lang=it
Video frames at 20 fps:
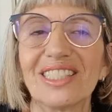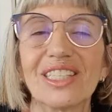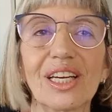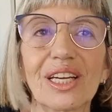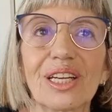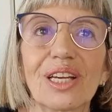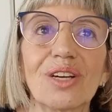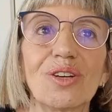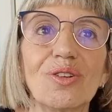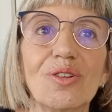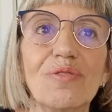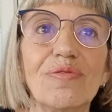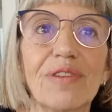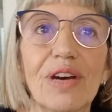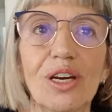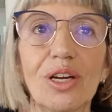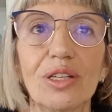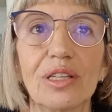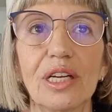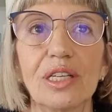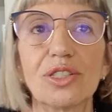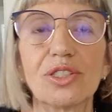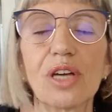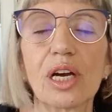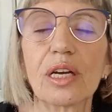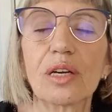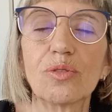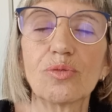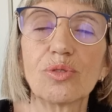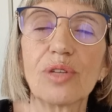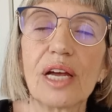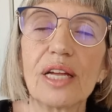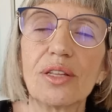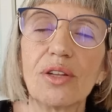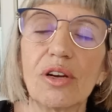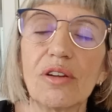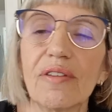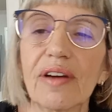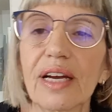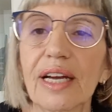cercherò di farlo adesso anche
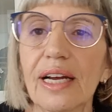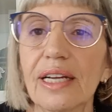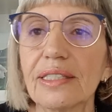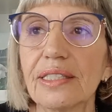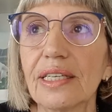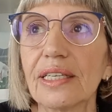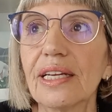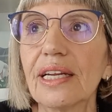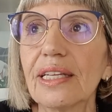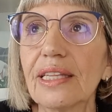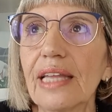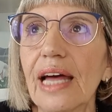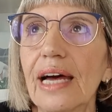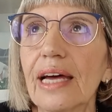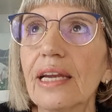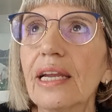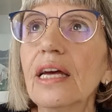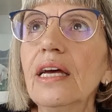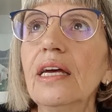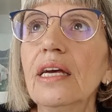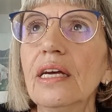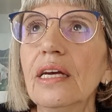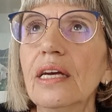usando le vacanze di Natale